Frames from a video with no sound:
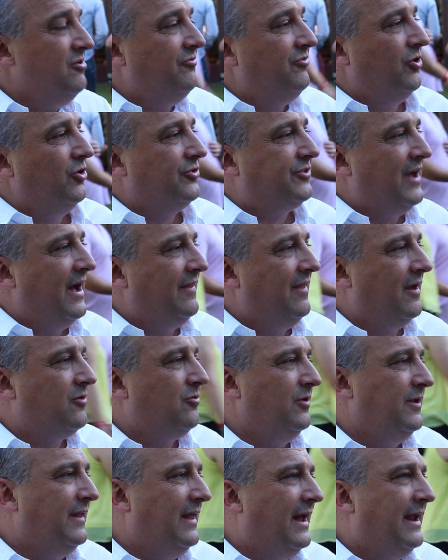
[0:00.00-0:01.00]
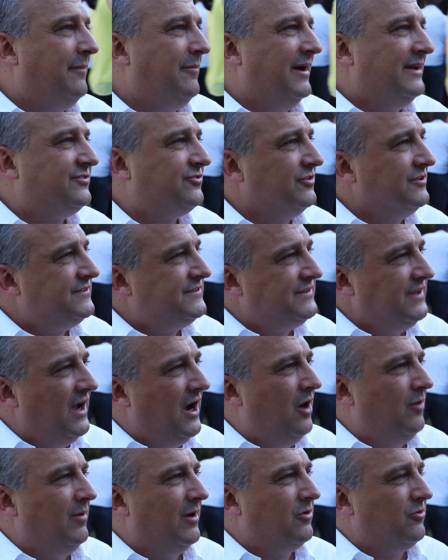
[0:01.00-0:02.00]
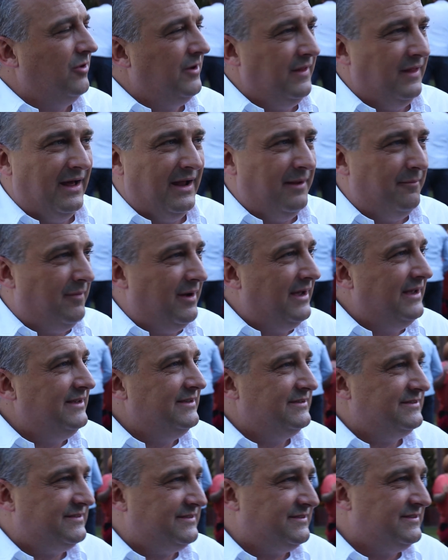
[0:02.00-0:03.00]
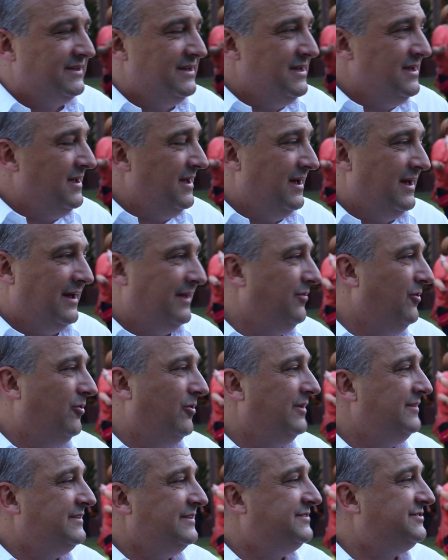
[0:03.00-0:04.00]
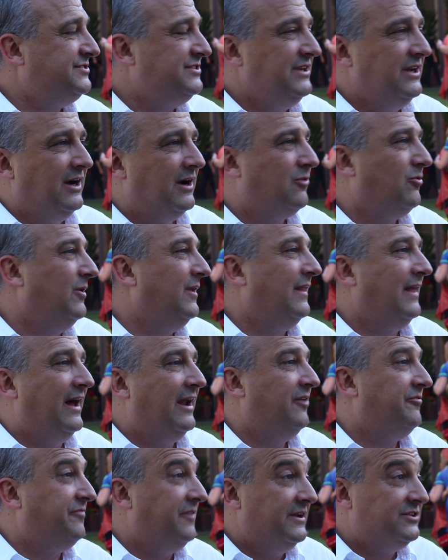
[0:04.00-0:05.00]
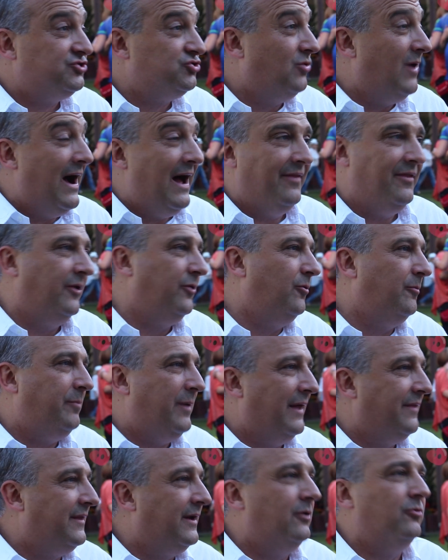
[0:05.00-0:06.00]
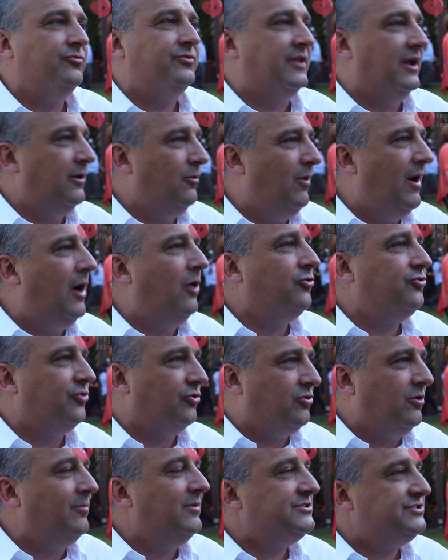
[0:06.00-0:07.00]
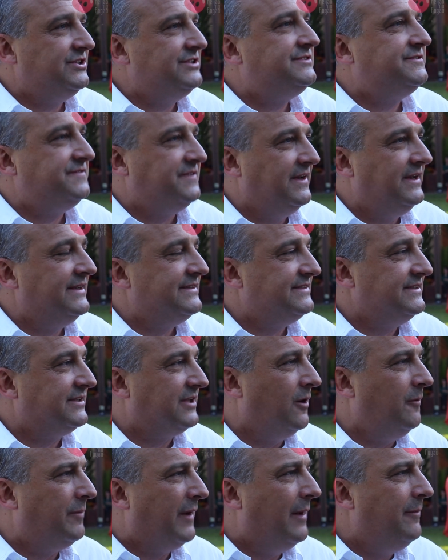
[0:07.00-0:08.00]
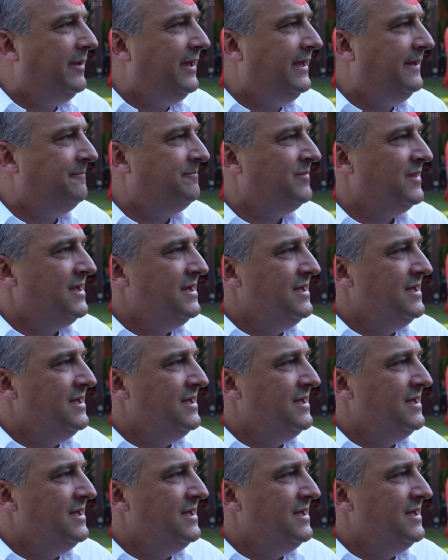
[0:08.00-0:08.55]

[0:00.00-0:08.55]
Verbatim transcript: voltada à culinária mais social, uma culinária mais. É, não existia a culinária feijoada num padrão tão alto como a gente fez. Então, para mim,